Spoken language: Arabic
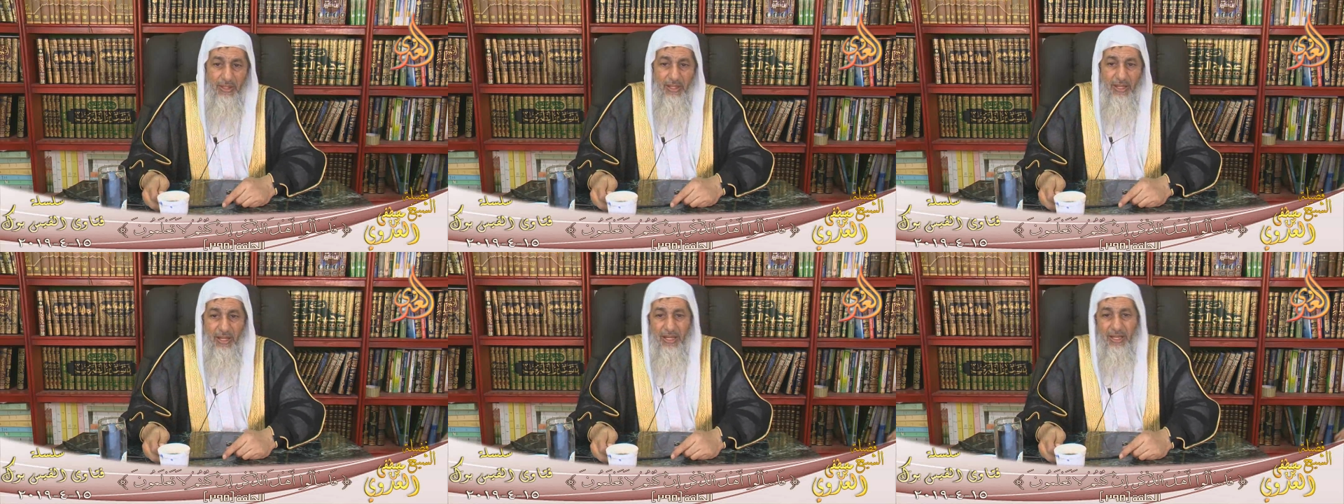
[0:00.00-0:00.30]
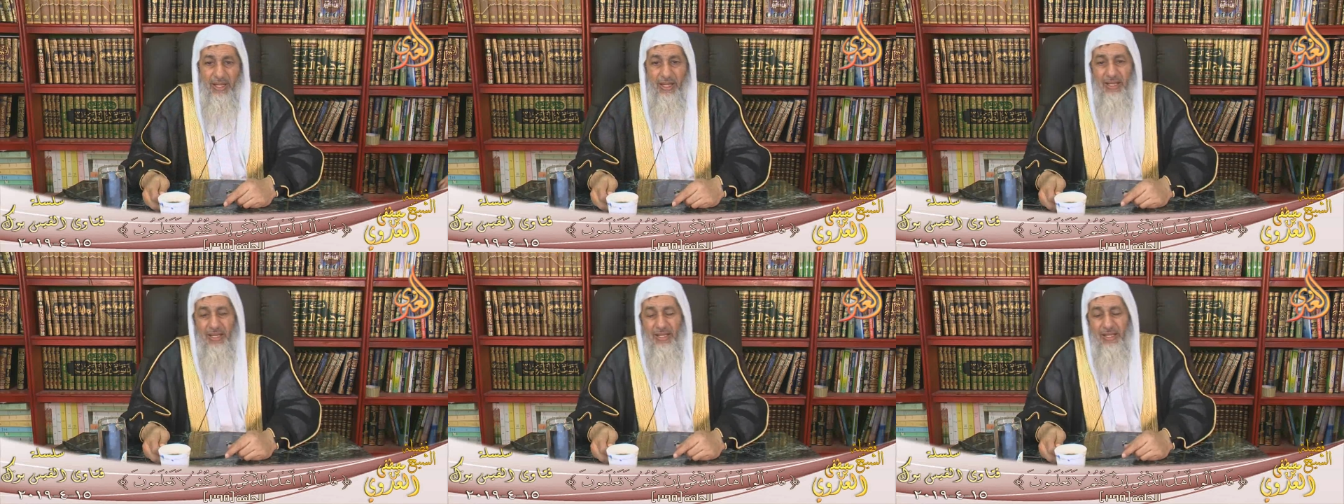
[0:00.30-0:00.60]

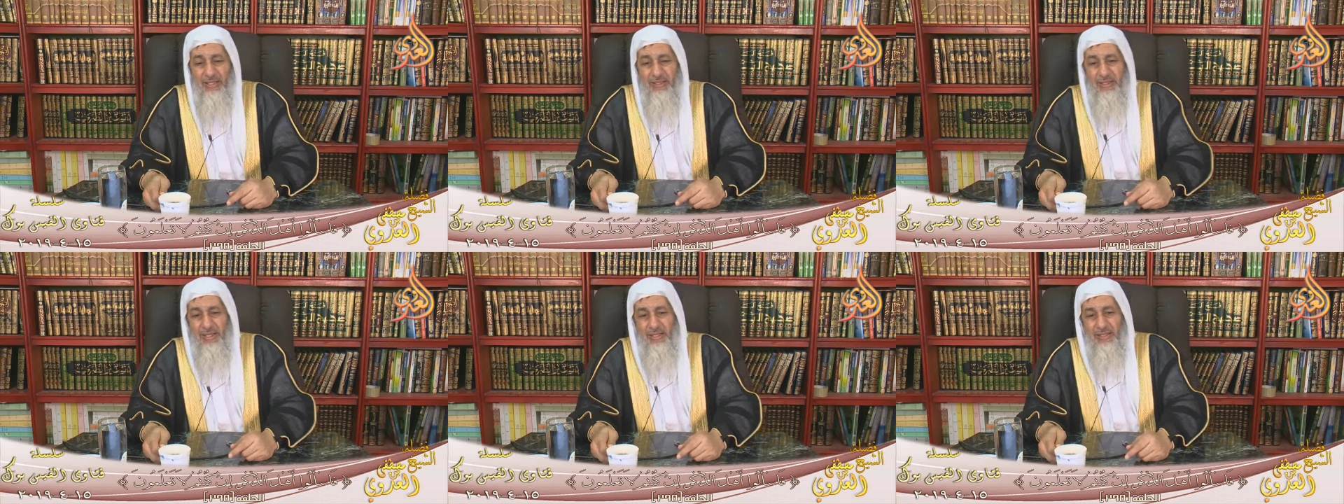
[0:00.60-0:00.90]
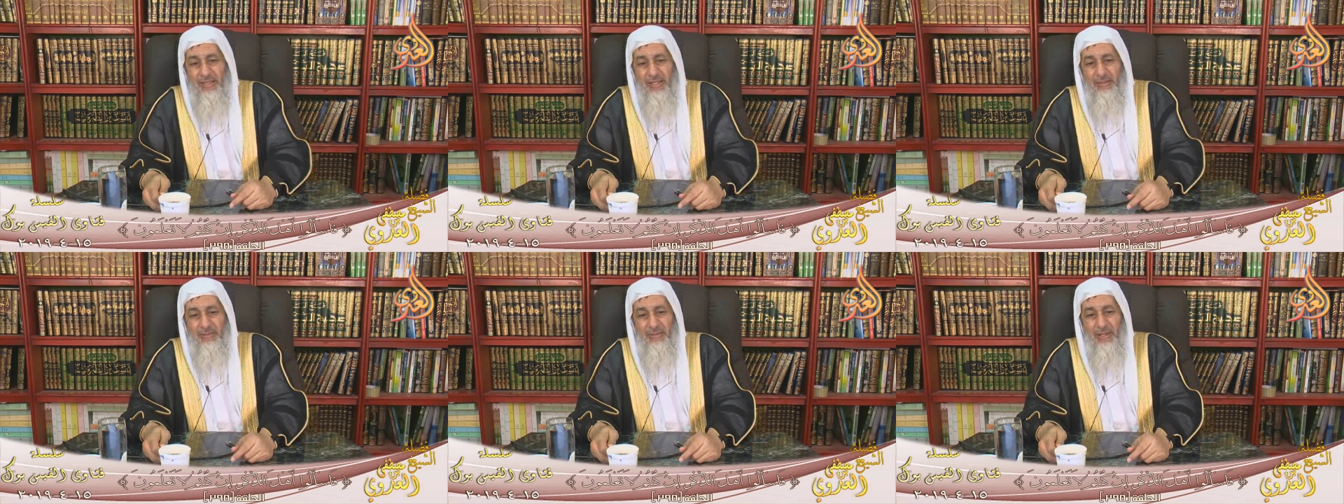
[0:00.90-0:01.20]
هل على
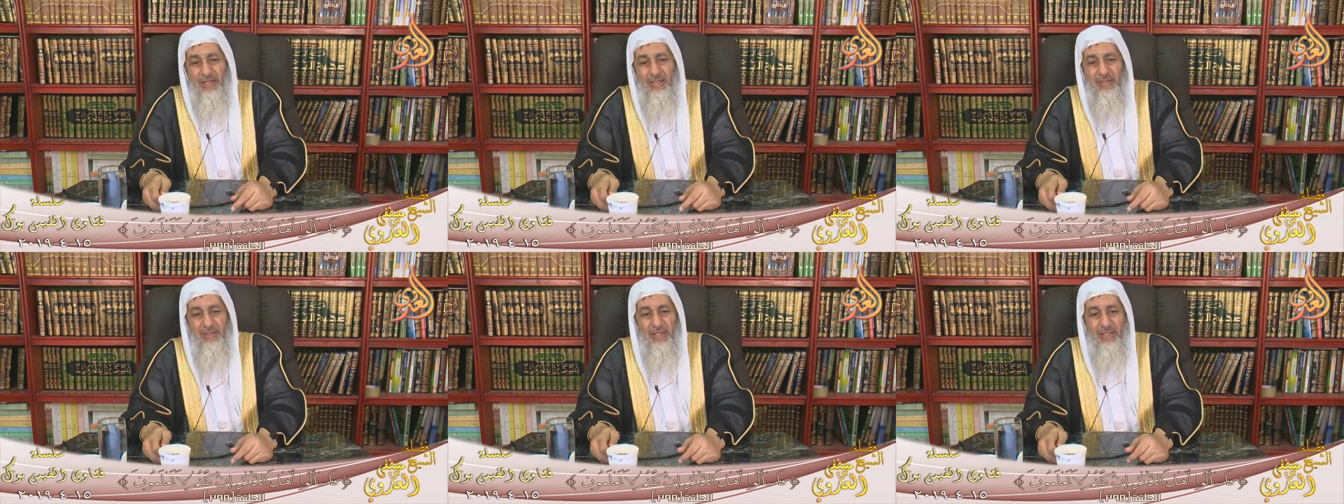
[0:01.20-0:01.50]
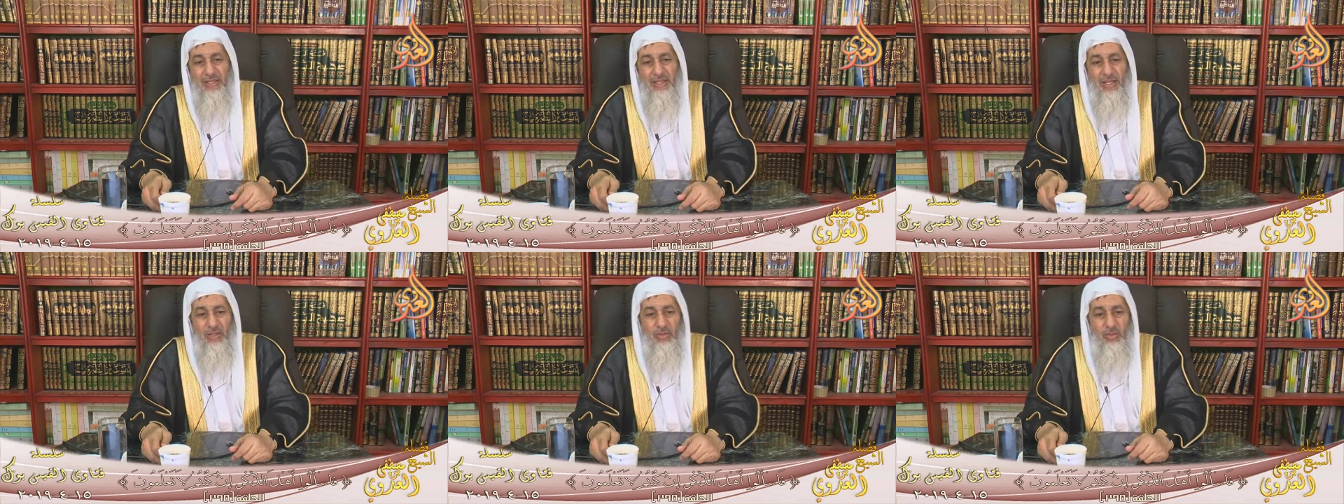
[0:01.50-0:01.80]
أساس المال
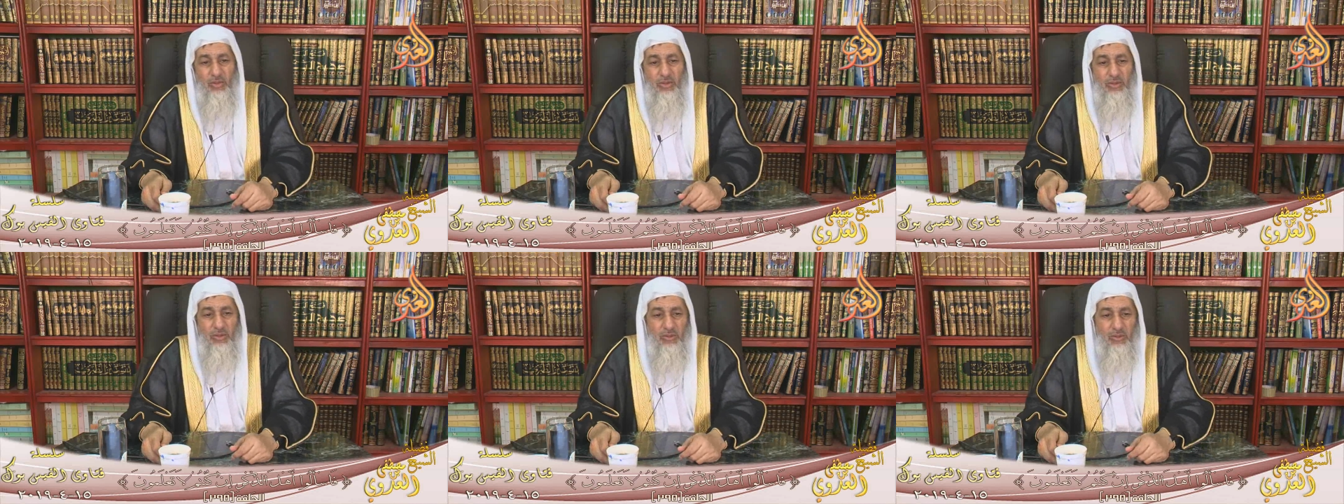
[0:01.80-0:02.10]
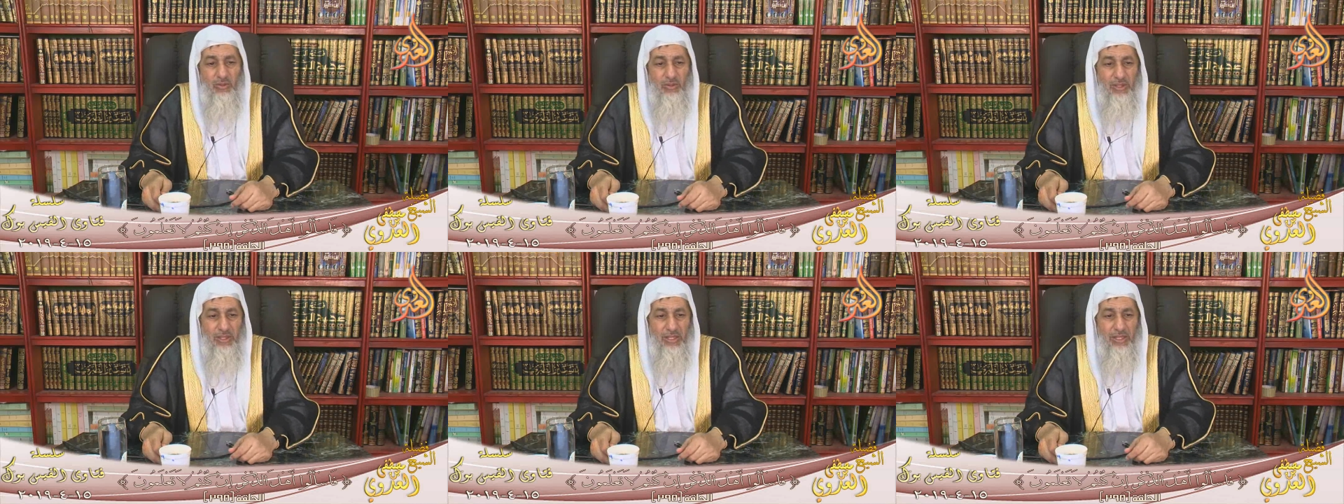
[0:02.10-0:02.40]
زكاة
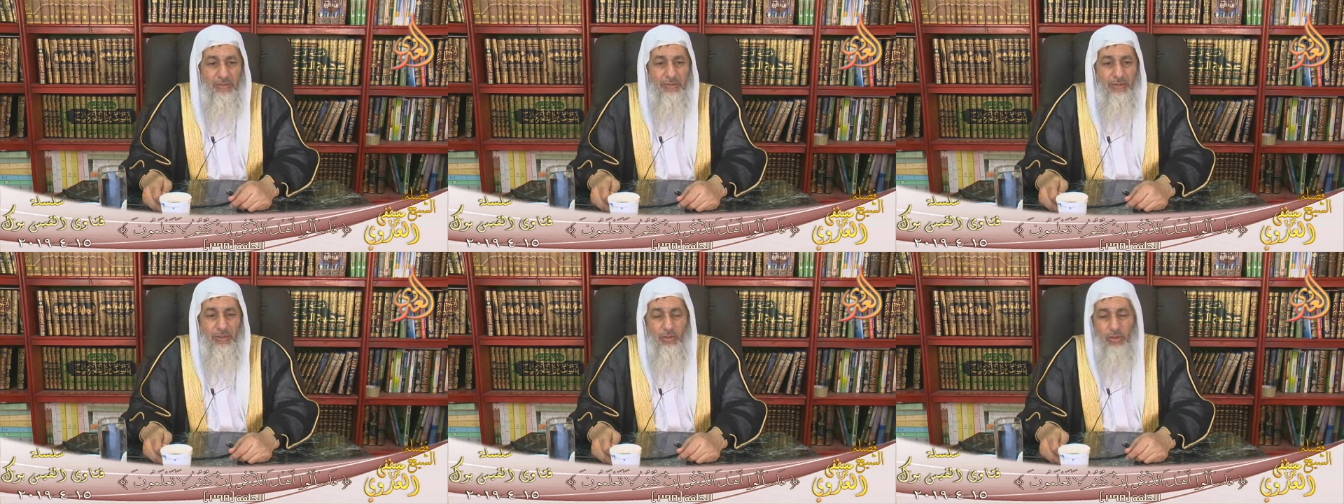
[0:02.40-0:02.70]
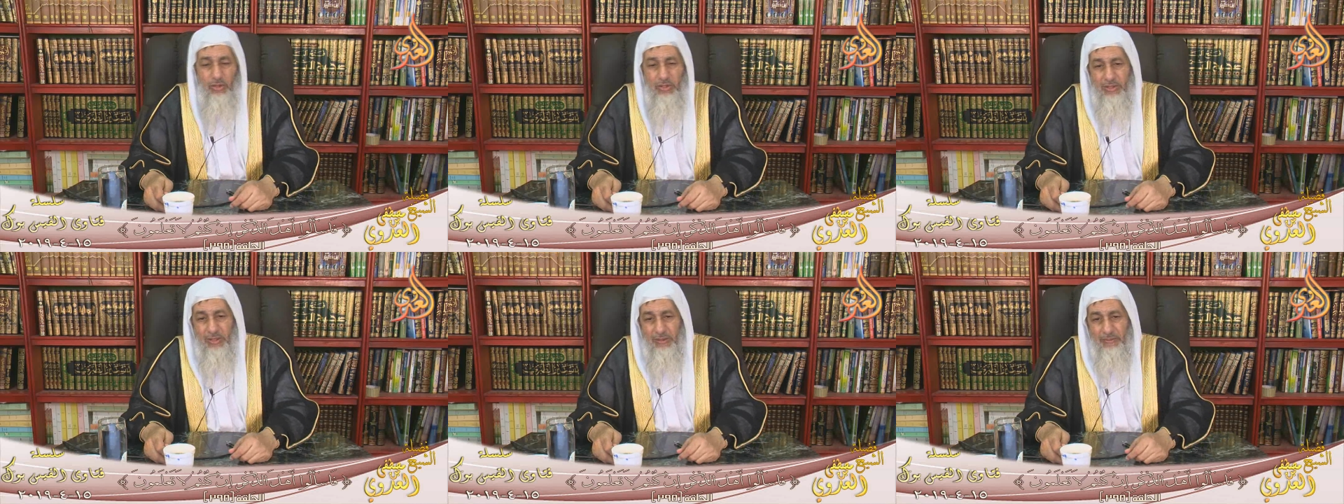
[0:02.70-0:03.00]
وكيف
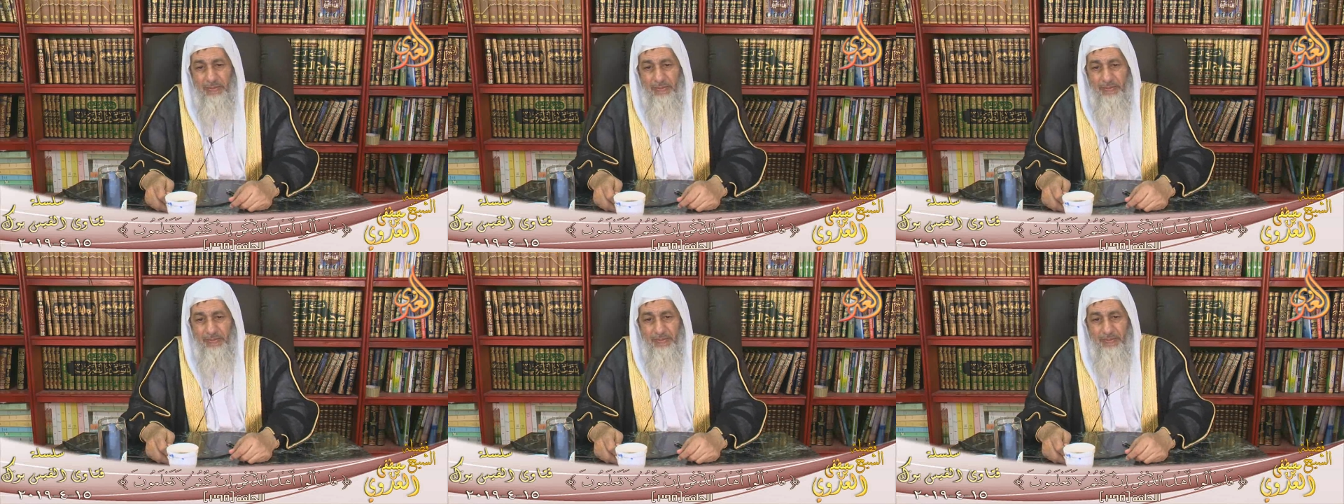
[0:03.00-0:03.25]
تحسب